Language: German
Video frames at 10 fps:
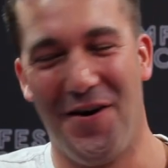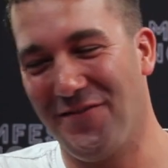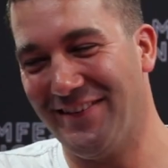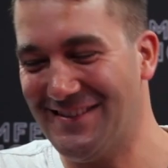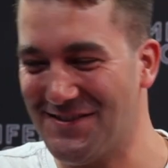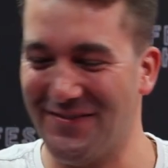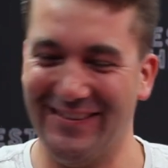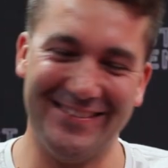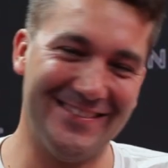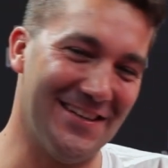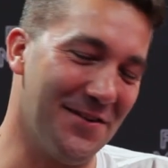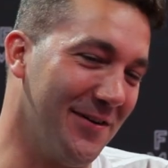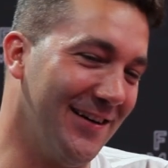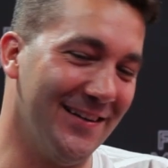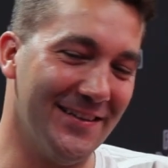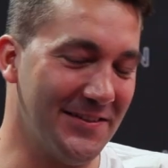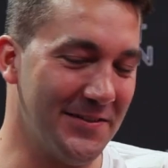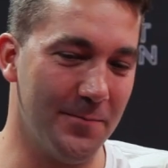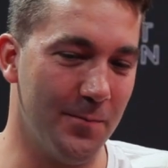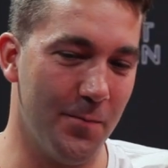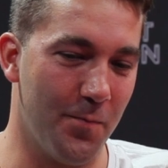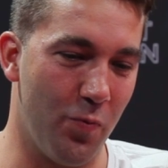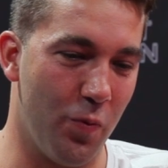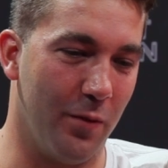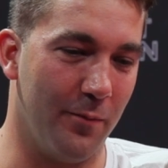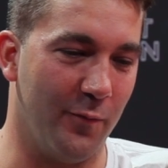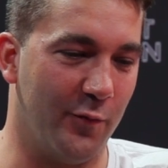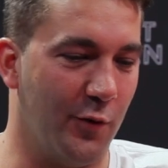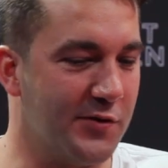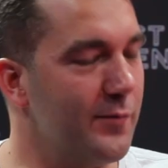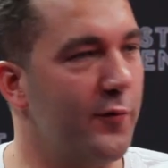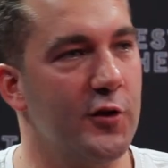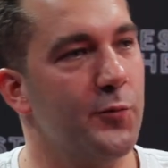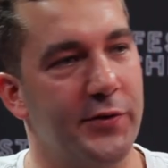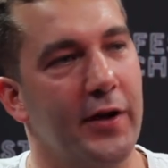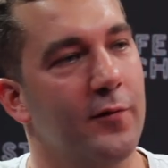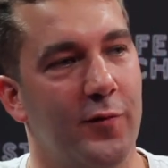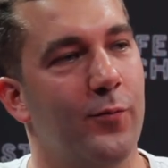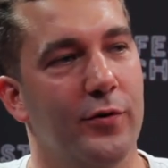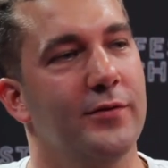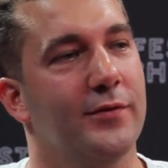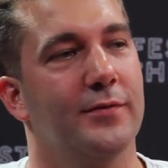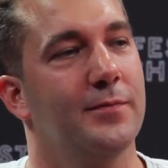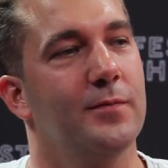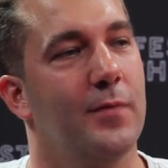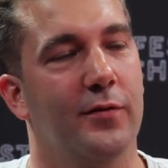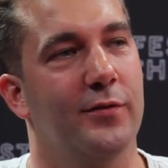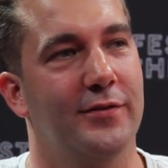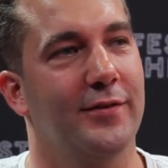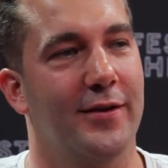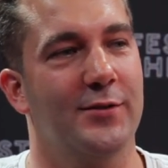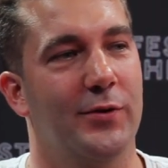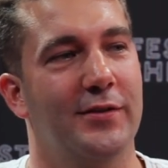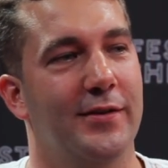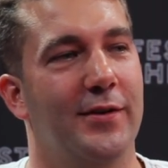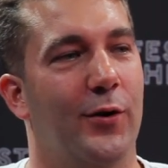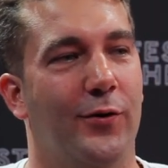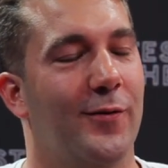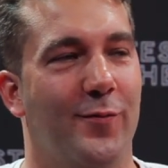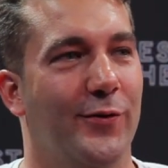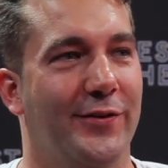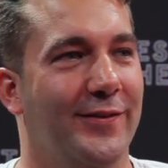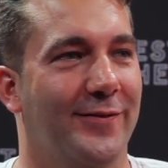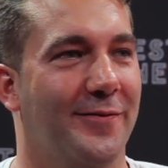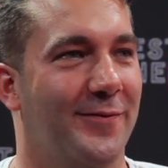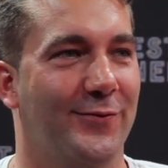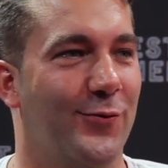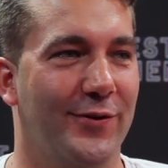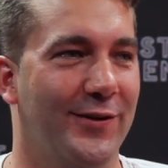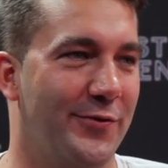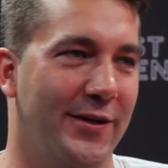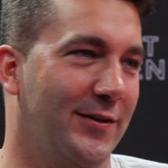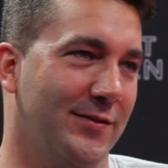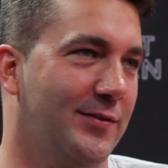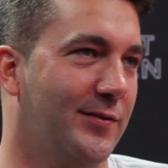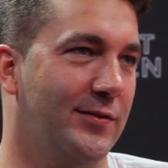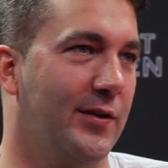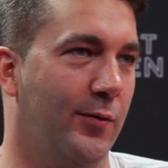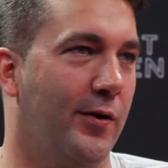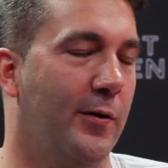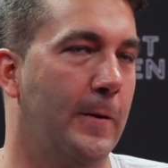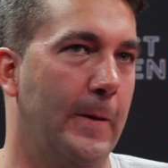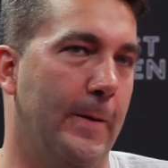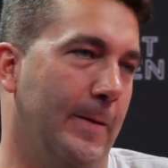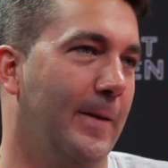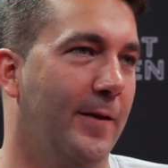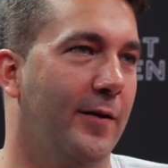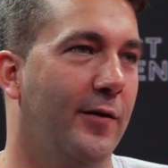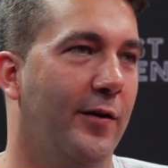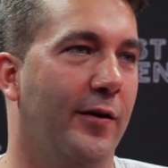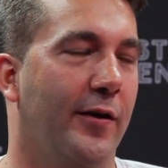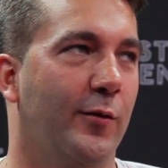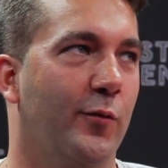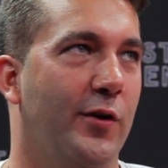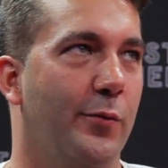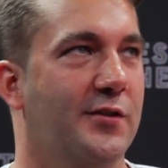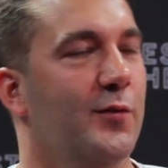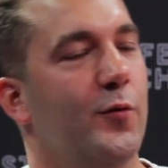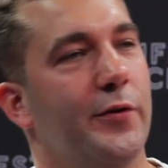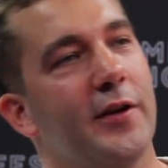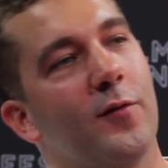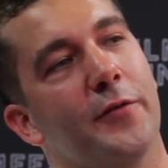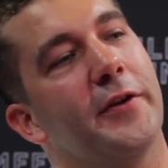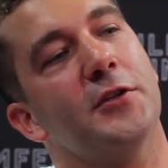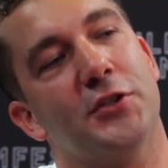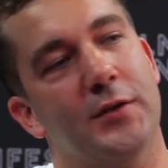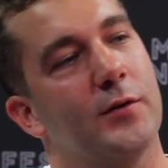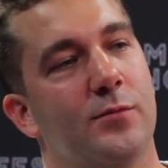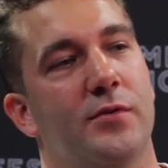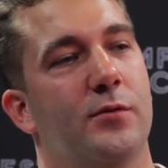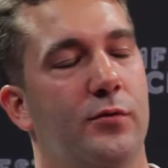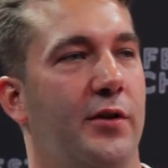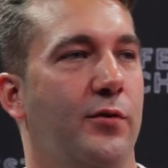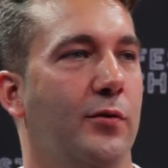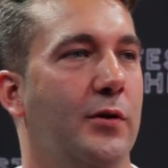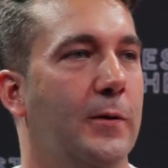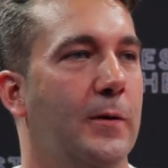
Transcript: hoffentlich zumindest, aber ähm, trotzdem fühle ich mich mit allen verbunden. Also ich respektiere die auch, obwohl die dunkel und eklig sind, aber irgendwie habe ich das Gefühl, jeder von denen steht auch so ein bisschen unter Druck.